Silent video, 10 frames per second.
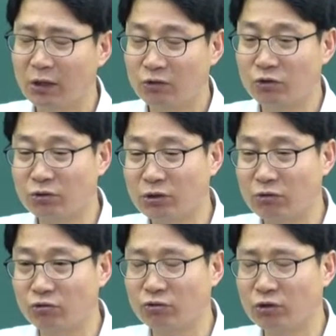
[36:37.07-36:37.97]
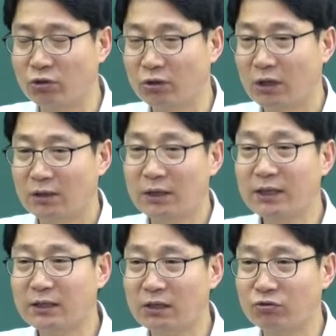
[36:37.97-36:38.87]
취득세 취득령은
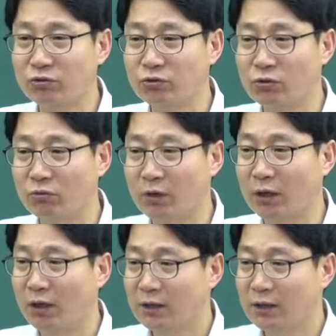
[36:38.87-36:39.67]
사실상 취득령과